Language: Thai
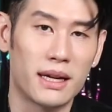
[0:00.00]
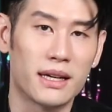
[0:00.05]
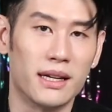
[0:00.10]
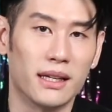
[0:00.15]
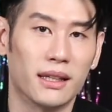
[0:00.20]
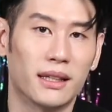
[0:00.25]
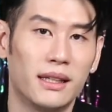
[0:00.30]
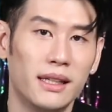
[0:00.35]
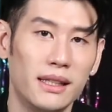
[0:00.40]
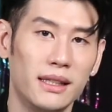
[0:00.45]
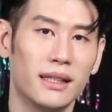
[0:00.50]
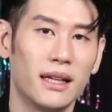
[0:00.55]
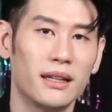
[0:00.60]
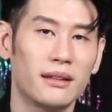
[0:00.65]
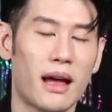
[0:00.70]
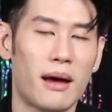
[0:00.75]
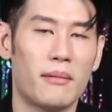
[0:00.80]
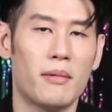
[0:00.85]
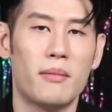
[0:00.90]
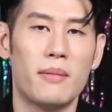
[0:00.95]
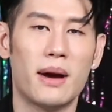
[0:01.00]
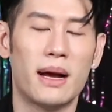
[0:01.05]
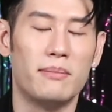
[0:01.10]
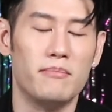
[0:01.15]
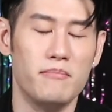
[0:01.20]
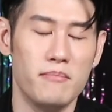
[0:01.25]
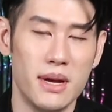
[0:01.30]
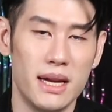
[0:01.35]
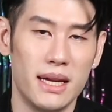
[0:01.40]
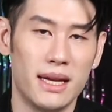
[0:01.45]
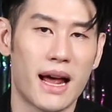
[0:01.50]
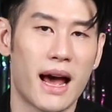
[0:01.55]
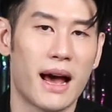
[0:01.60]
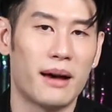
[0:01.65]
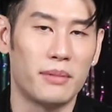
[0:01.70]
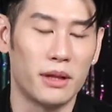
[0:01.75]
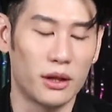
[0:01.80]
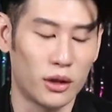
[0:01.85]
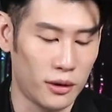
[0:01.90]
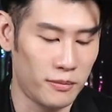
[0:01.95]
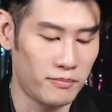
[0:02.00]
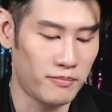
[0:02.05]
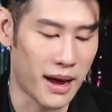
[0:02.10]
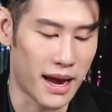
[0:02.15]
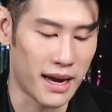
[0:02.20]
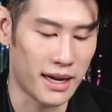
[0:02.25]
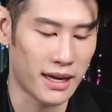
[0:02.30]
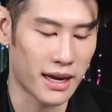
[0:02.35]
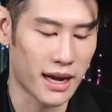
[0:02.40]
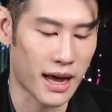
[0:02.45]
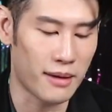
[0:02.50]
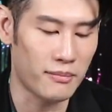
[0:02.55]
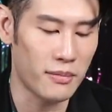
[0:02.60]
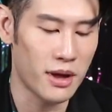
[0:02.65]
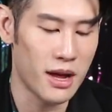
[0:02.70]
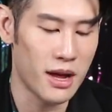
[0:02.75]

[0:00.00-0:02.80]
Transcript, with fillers: เกิดขึ้นตั้งแต่ประมาณมีนาเป็นต้นไปนะครับ